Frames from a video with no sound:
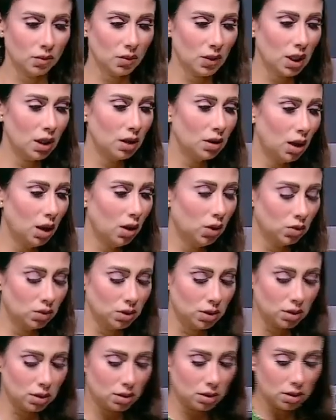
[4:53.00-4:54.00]

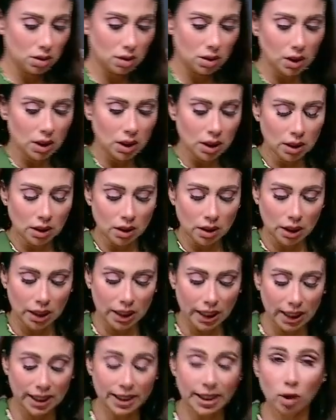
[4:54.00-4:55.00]
حاضر
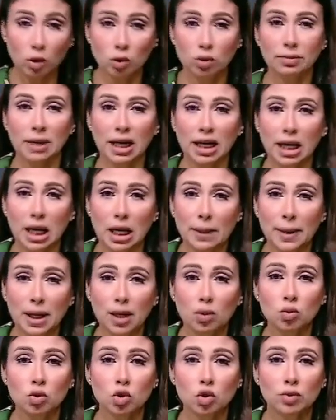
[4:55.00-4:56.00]
هناخد معلقه بقى
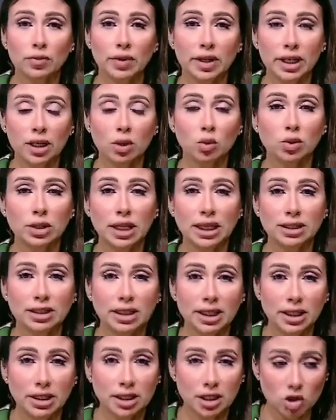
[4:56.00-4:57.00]
ونشوف هناخد قد
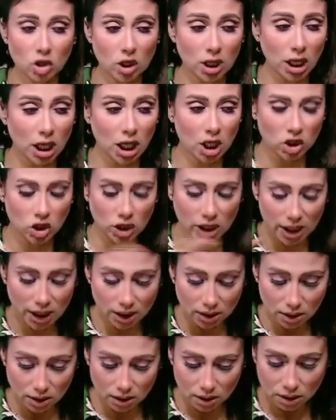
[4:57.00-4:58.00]
ايه نشا
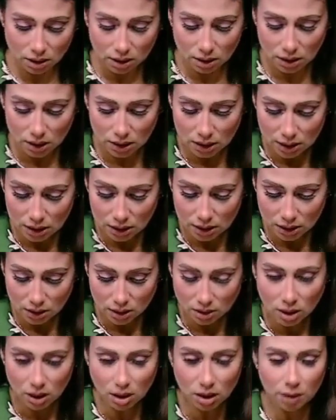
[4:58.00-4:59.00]
عشان
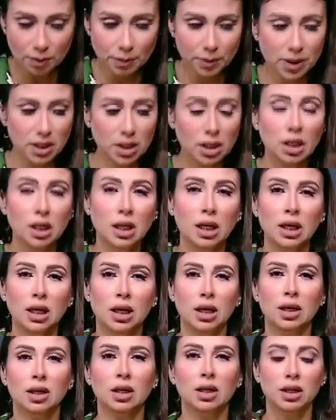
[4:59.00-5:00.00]
ندرب بيه
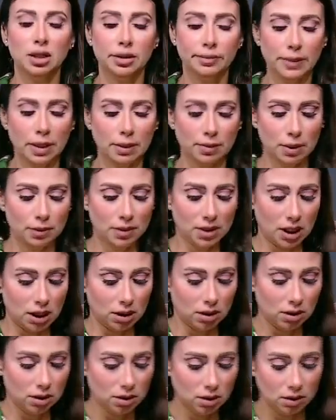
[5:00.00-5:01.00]
آه الملبل
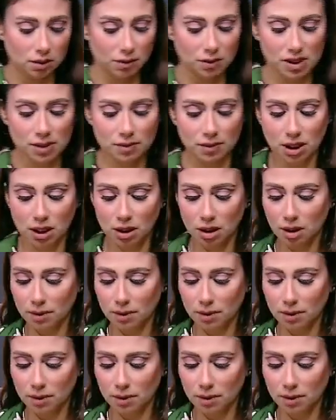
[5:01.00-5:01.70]
بتاعنا بسم الله الرحمن